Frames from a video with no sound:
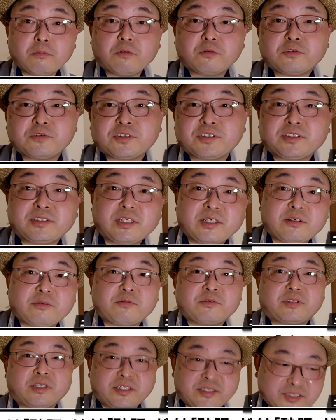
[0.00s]
僕、砂
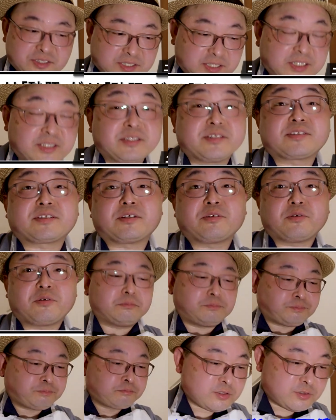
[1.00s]
肝大好きなんですけ
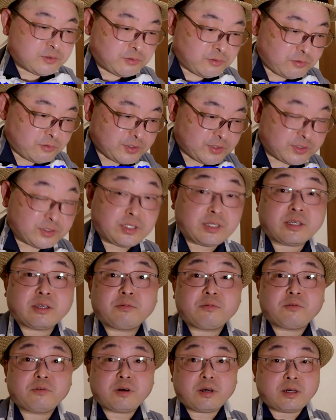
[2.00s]
ど、その砂
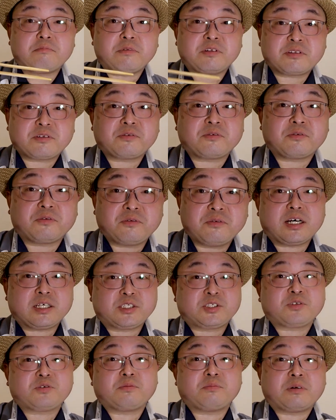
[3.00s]
肝が味噌の
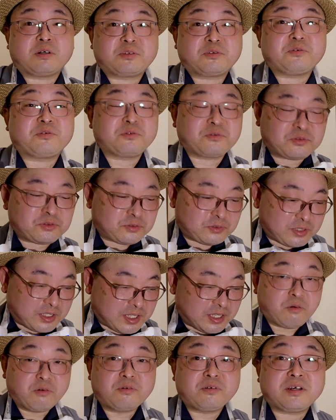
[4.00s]
味をまとうこと
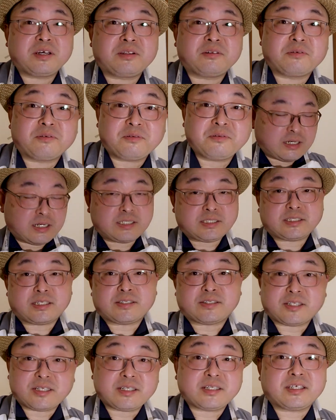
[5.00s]
で、本来の味
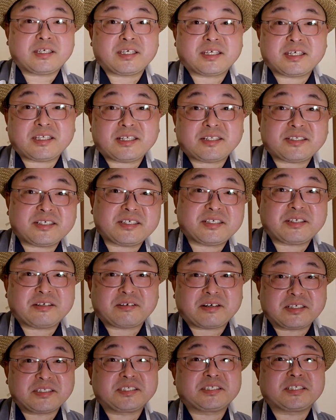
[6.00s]
がさらに引き出されてる感